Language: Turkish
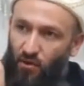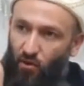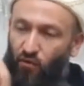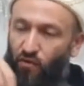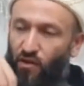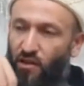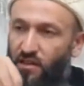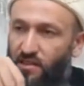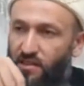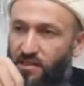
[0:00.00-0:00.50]

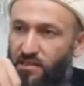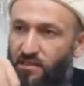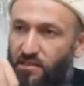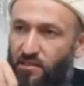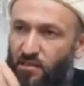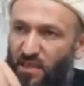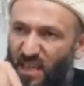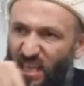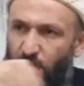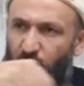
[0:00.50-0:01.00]
ofalarız
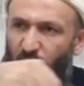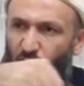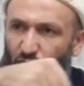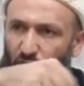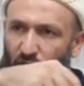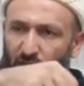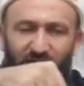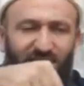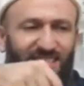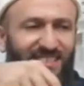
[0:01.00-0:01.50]
ekmek
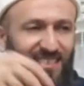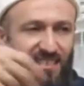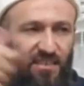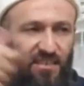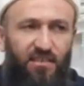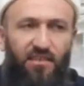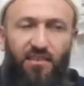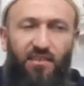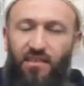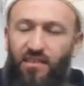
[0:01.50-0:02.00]
ufalarız ki
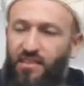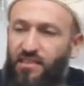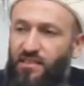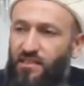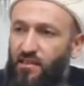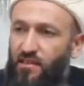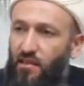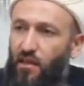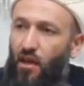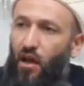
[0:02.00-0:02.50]
kırıntıları
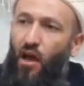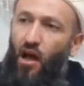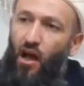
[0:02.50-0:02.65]
yesinler.